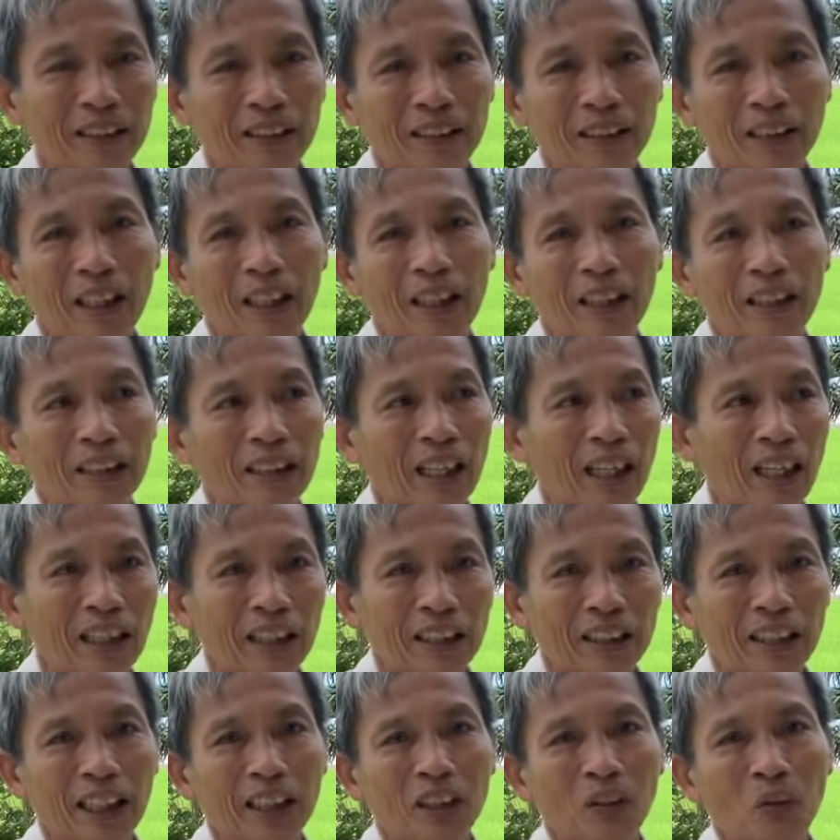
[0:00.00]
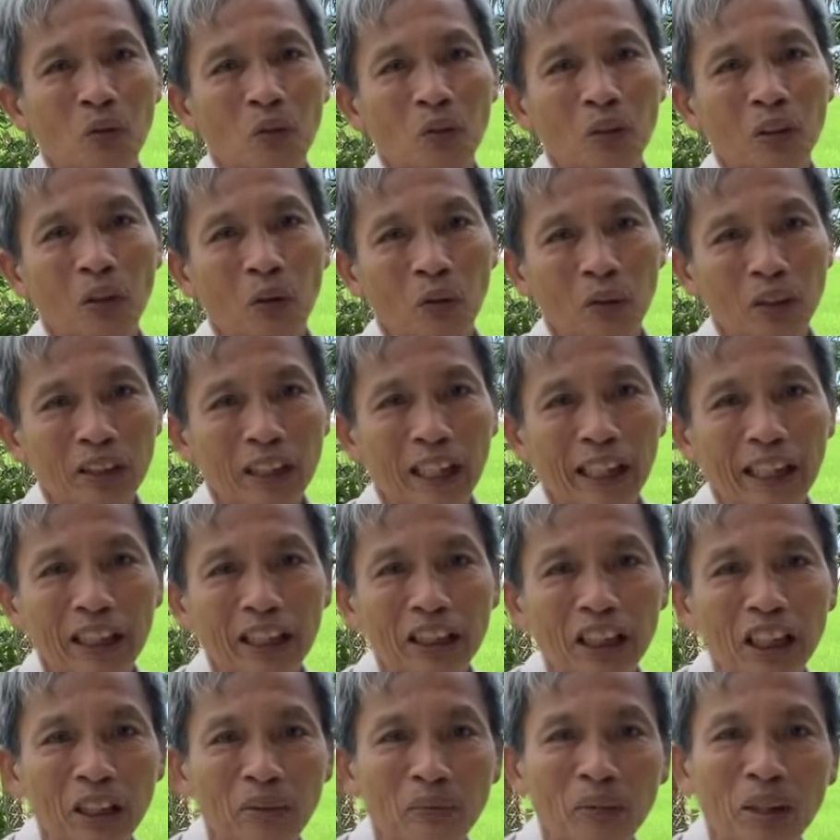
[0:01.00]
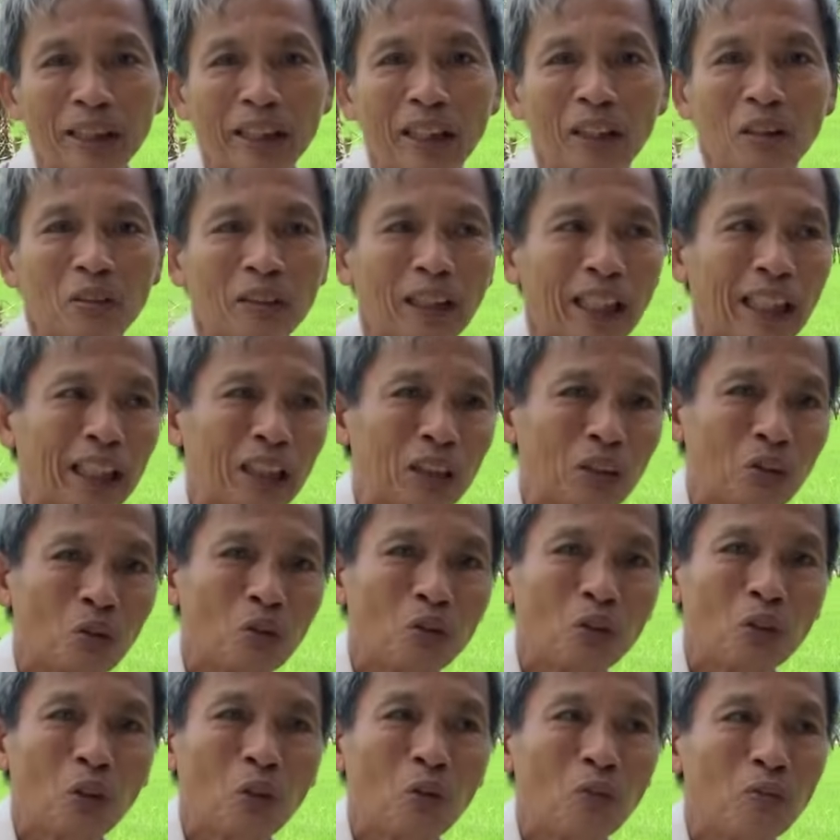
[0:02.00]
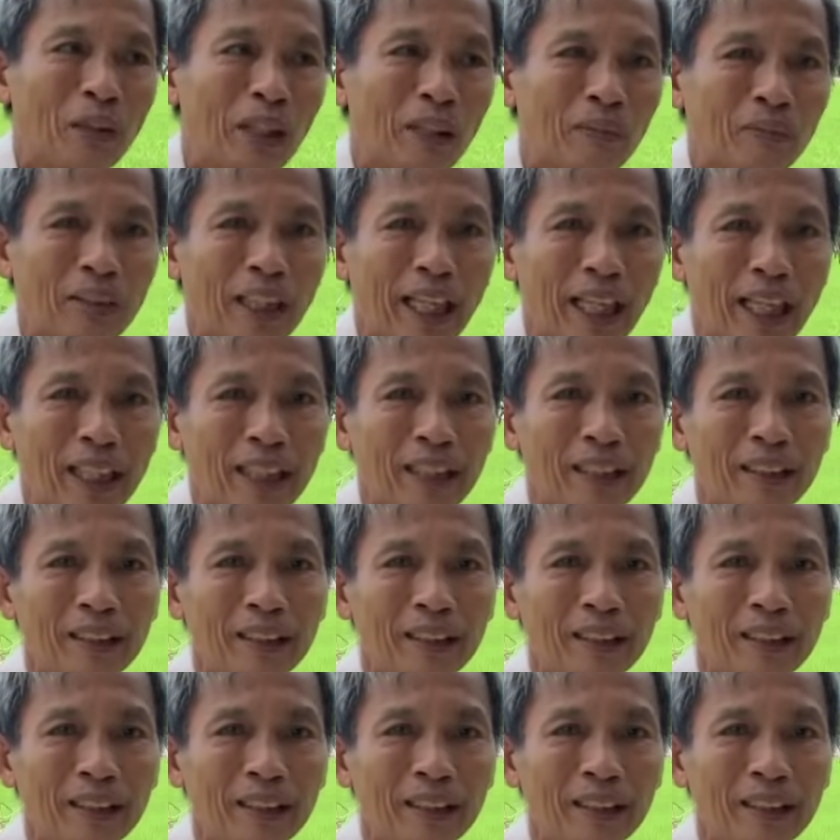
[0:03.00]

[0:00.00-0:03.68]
cơ trời thế cuộc đổi xây điên mới theo thầy xuống chốn phàm gian